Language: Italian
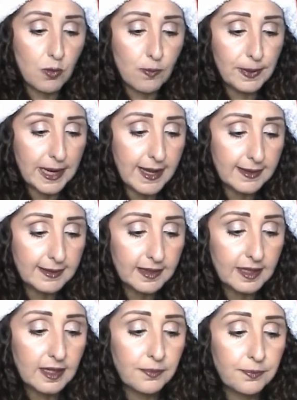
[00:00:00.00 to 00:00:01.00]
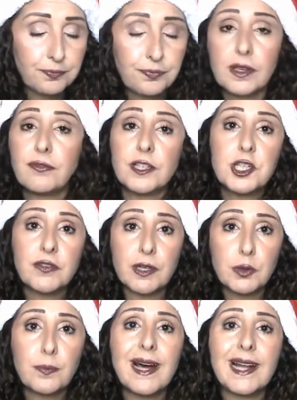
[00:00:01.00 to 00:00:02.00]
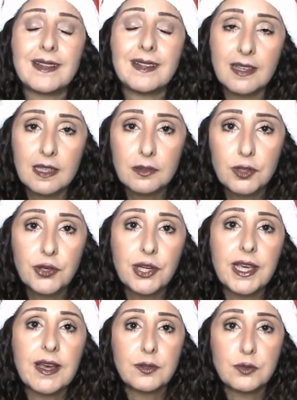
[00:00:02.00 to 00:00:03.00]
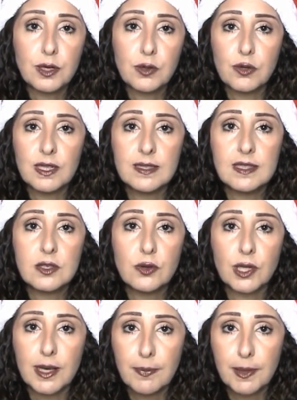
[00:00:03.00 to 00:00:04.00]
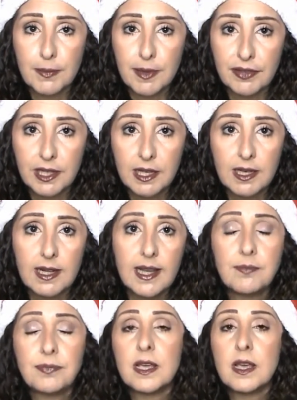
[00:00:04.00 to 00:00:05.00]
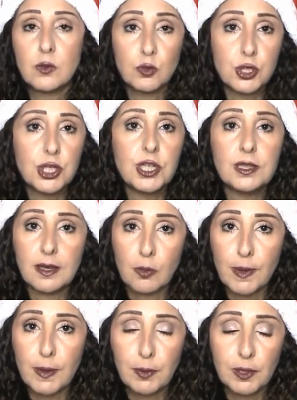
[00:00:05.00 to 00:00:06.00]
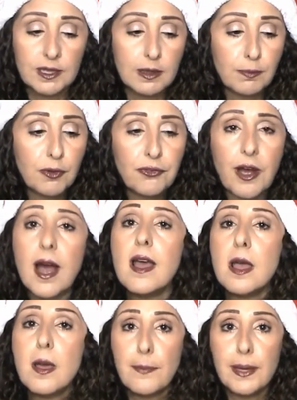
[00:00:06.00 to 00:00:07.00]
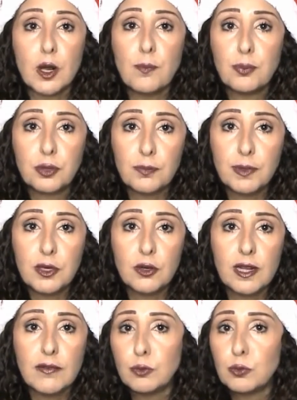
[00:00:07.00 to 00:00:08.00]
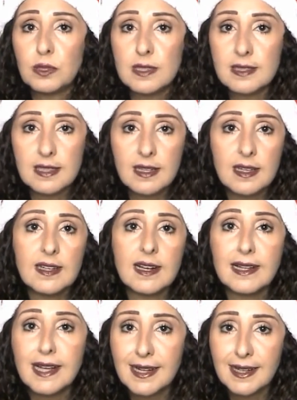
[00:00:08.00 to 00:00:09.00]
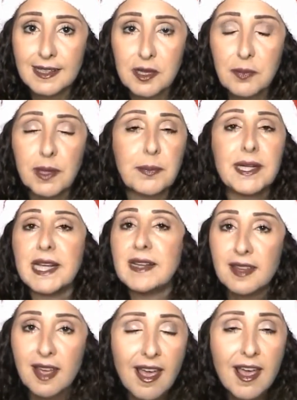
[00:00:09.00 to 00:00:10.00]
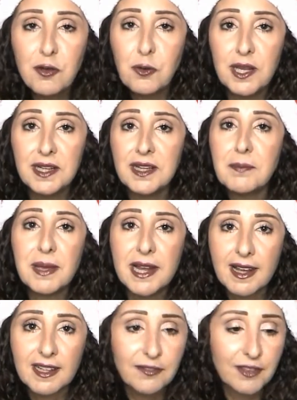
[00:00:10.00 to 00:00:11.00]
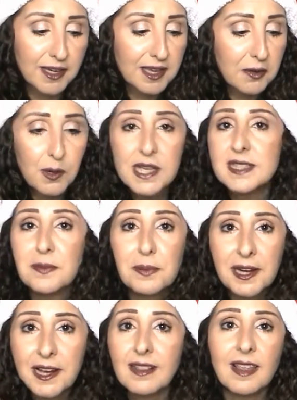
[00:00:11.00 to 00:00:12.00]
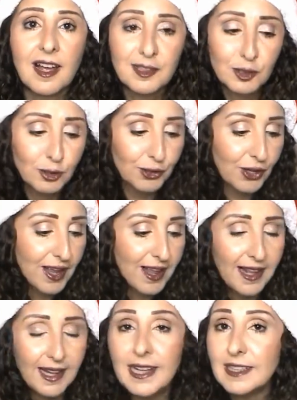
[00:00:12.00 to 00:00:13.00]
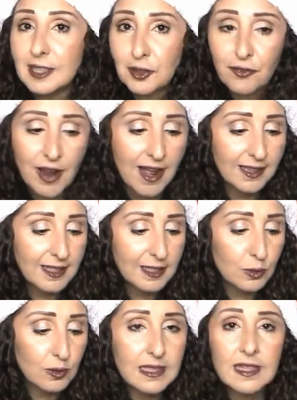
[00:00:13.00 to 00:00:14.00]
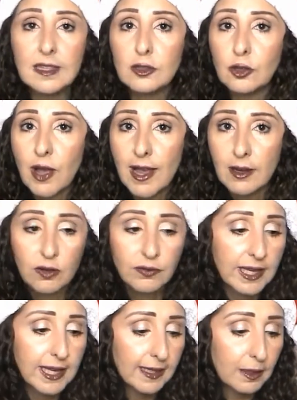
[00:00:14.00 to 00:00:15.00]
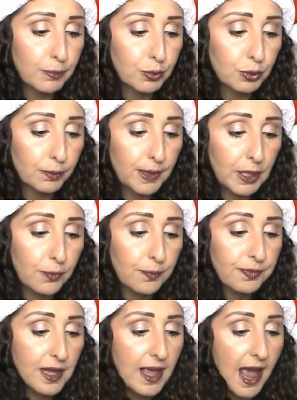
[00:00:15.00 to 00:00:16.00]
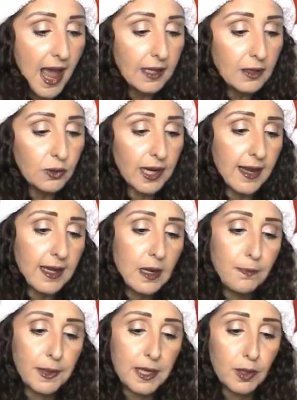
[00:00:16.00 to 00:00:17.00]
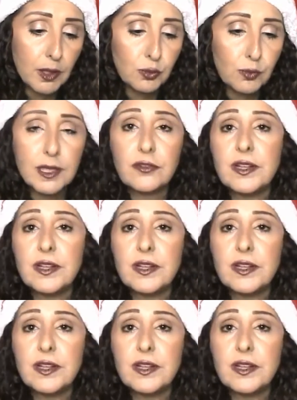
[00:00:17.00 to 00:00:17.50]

ombretti mh, mm, facevano parte in teoria di una collezione primaverile uscita un bel po' di tempo fa, però puro bio li ha voluti inserire nella linea permanente e quindi beccatevi anche questi perché tanto li trovate sul sito Ecoverde Puro Bio. Allora, il primo è il numero